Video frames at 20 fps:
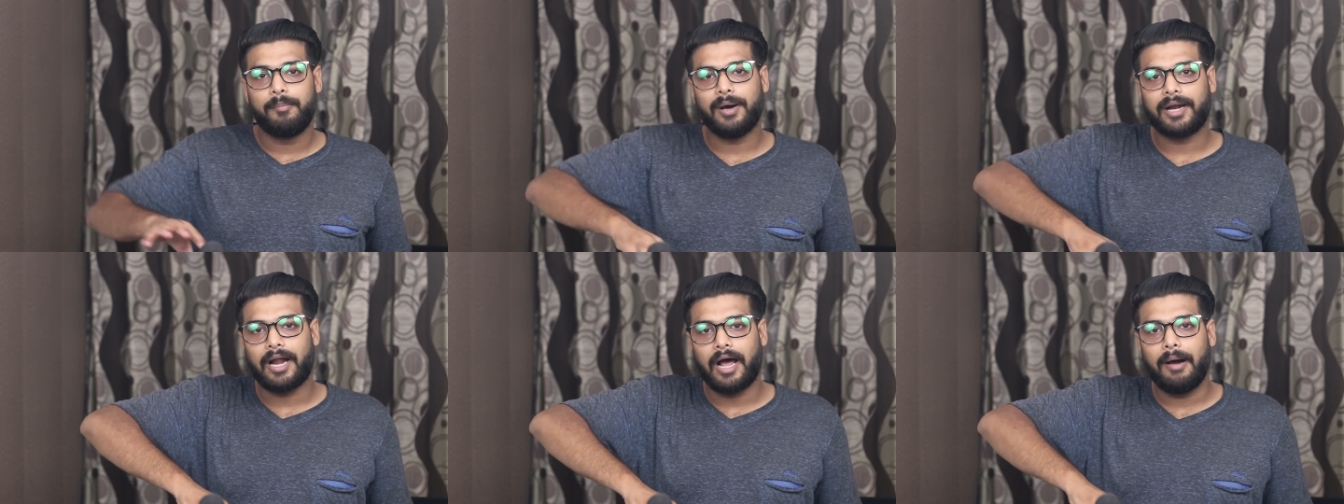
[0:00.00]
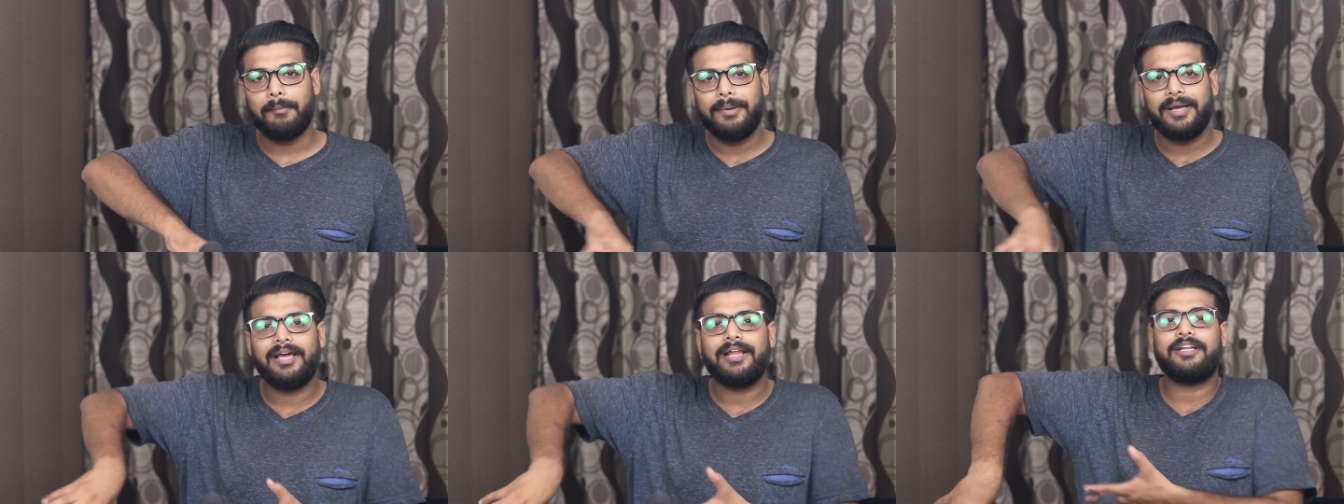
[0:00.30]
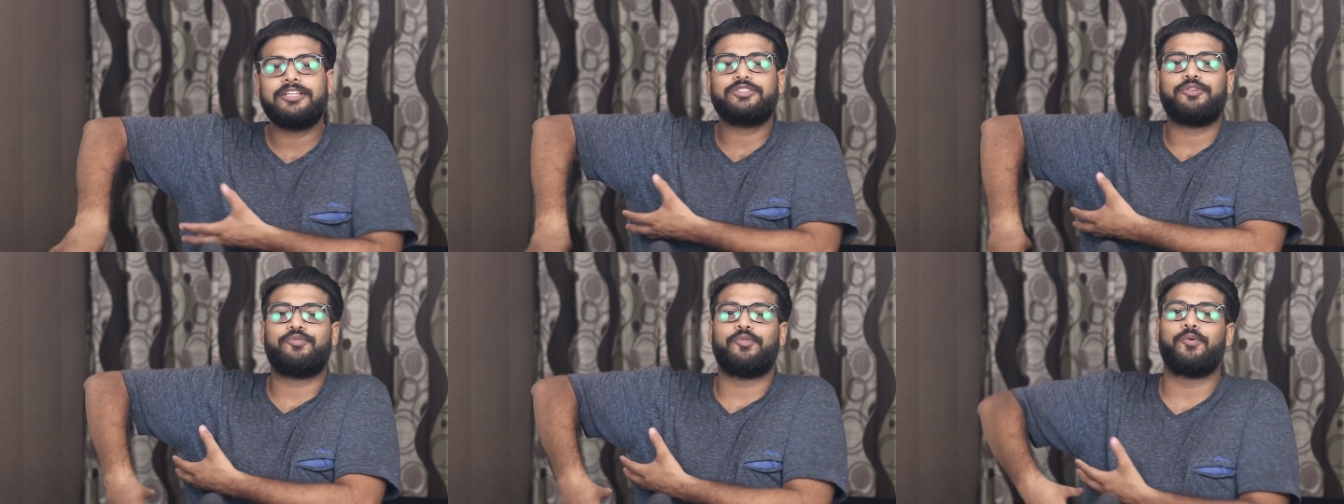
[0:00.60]
पर अभी के
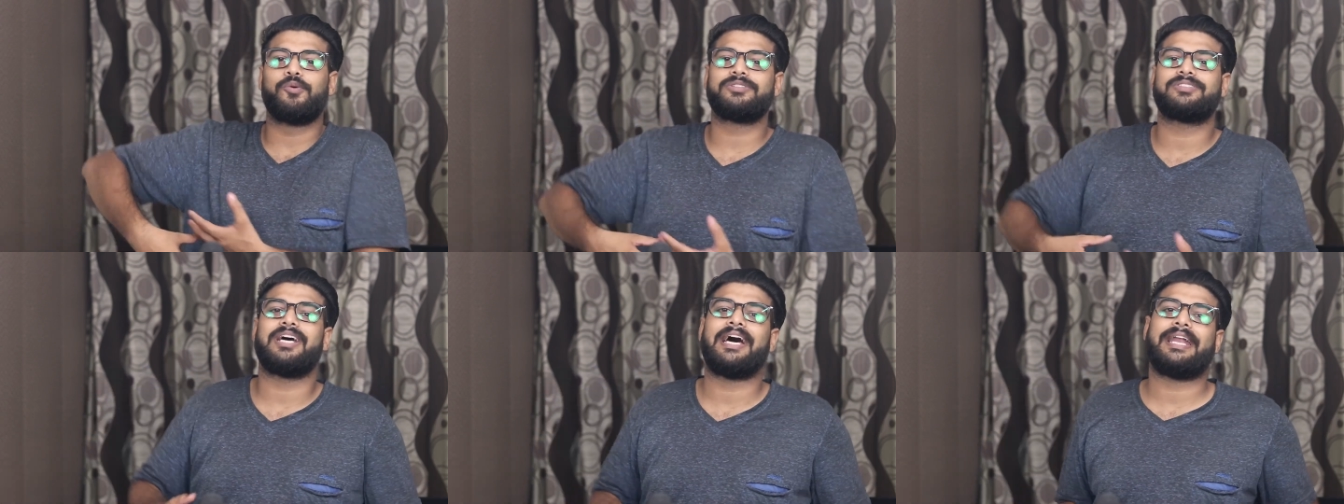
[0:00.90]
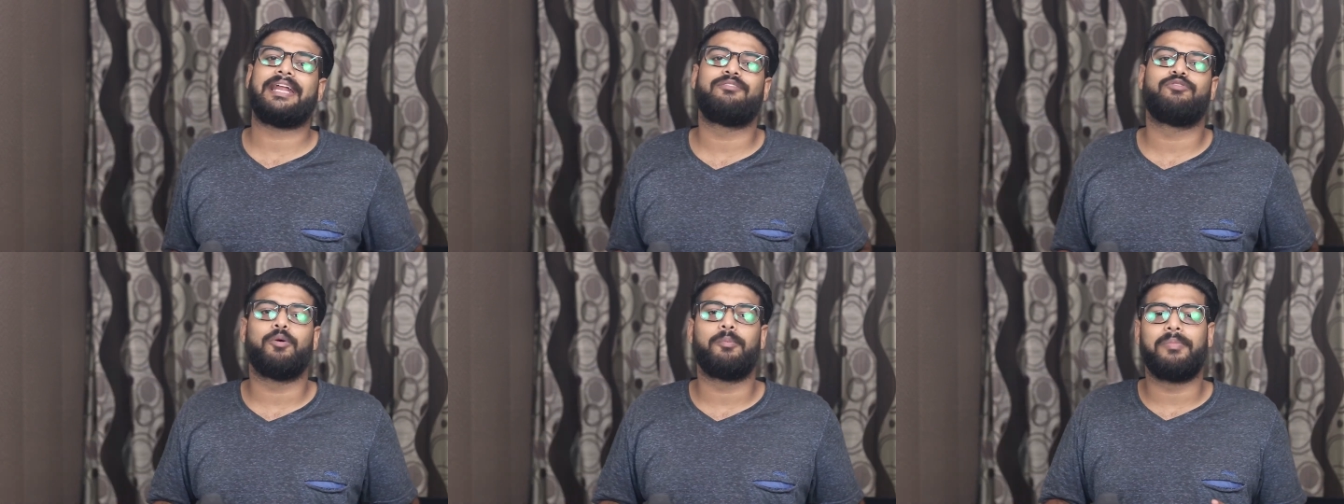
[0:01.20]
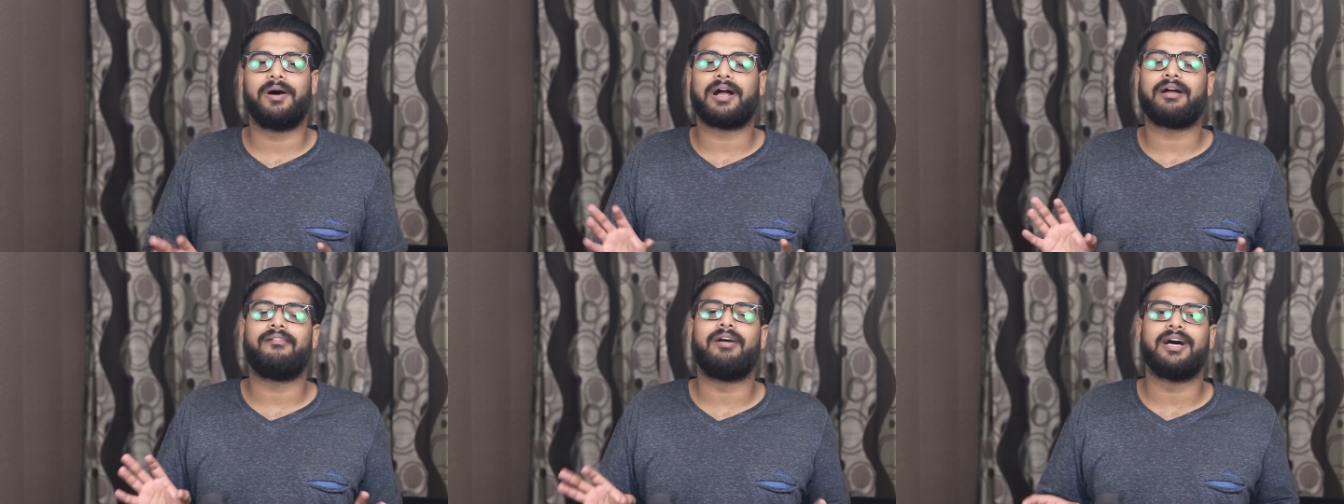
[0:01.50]
लिए जो फोन आ रहे हैं वो
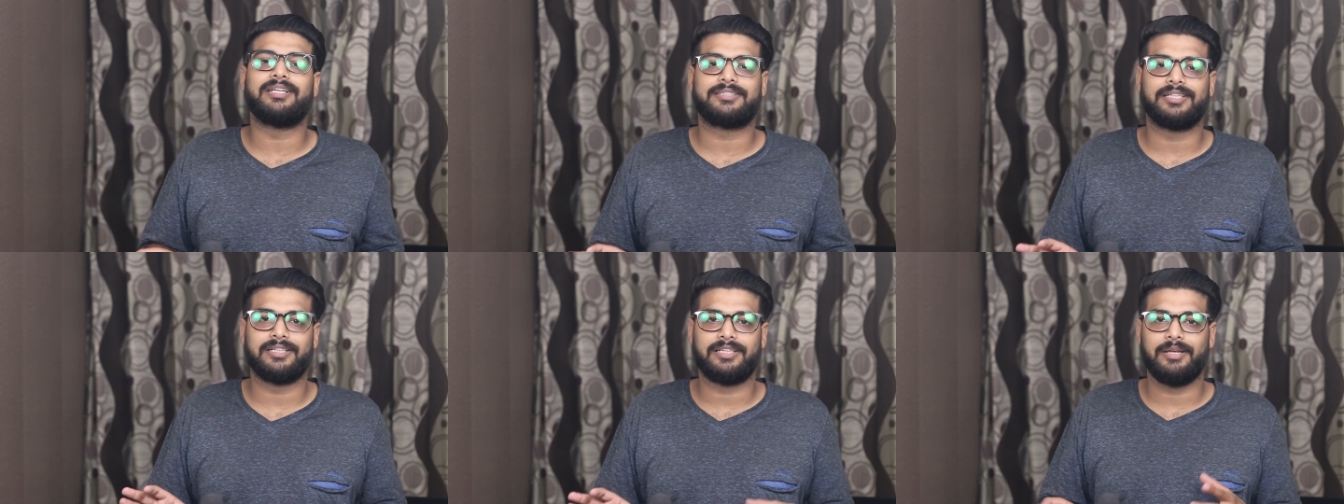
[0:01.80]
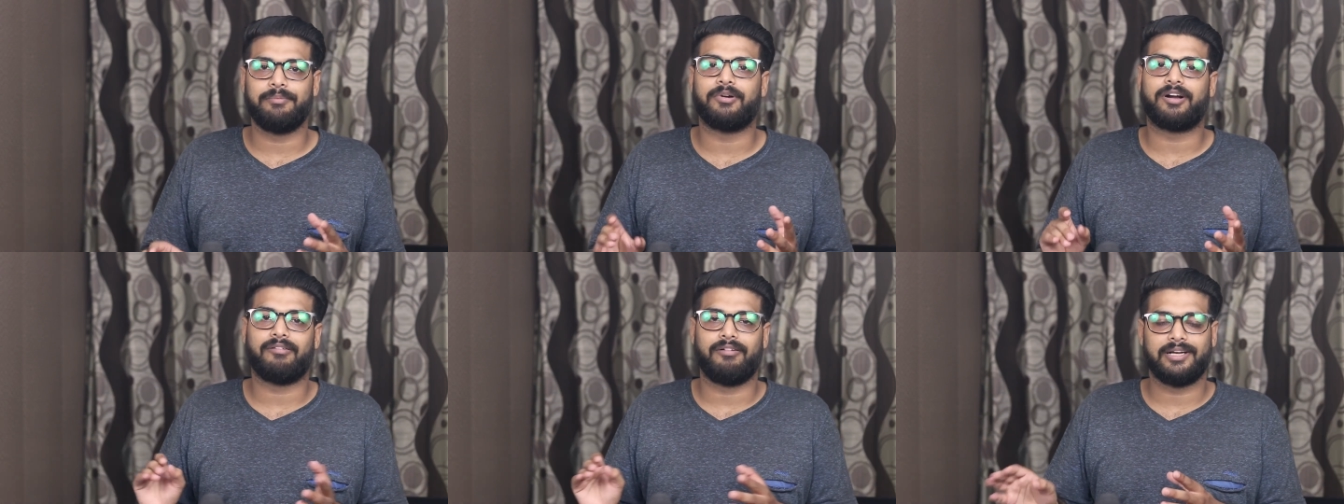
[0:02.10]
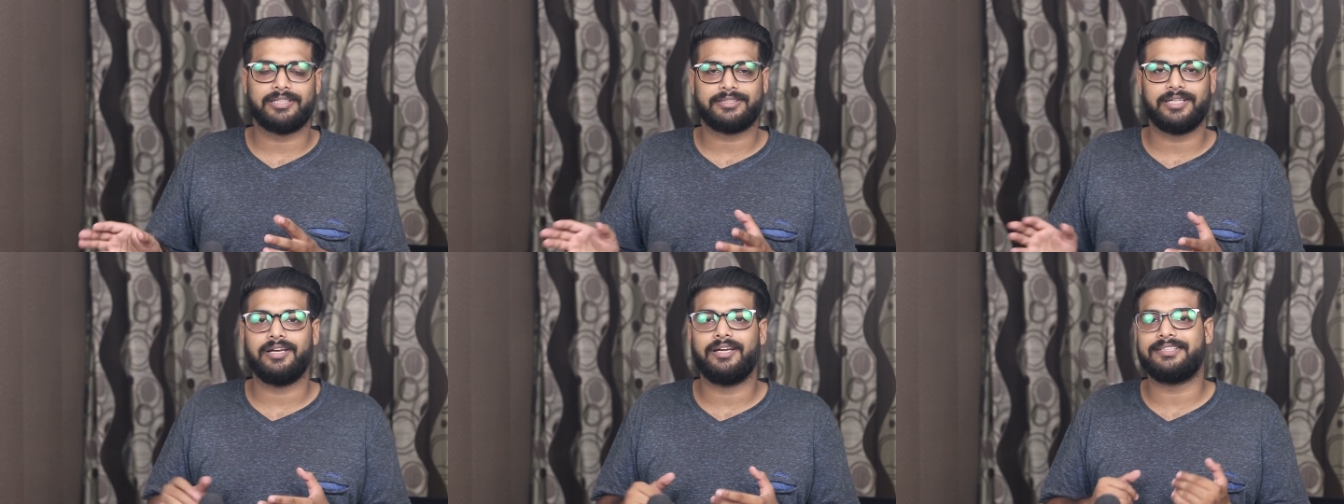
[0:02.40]
बकवास अति
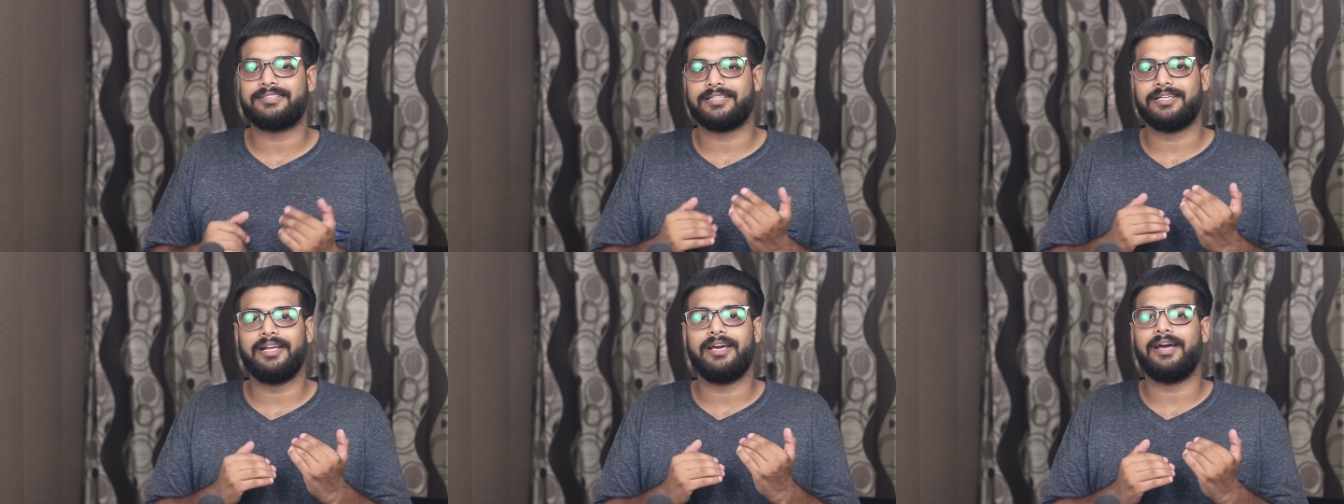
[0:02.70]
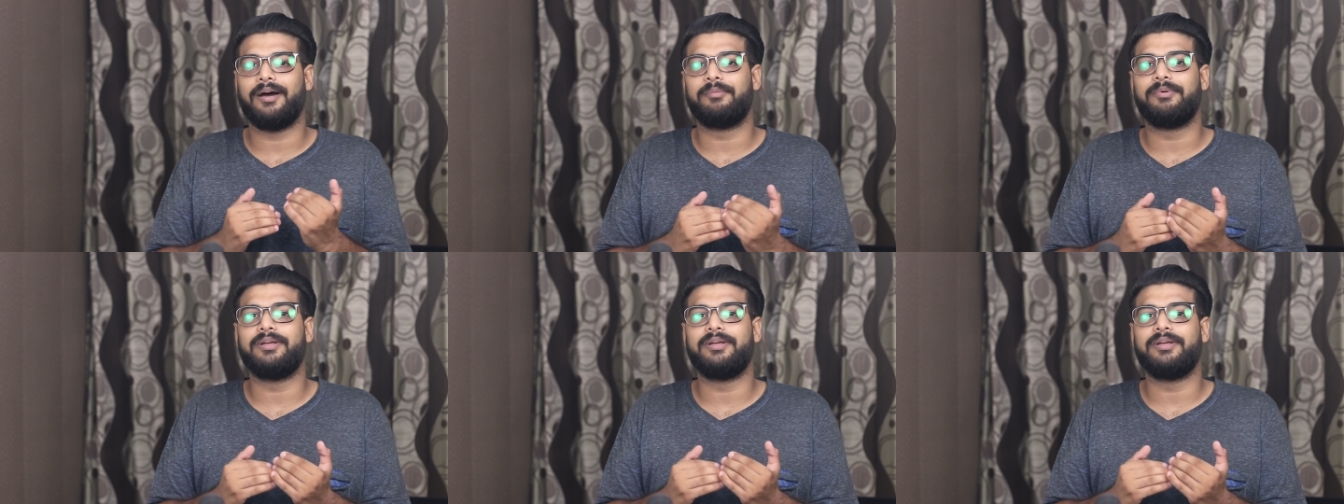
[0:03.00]
बकवास है इसलिए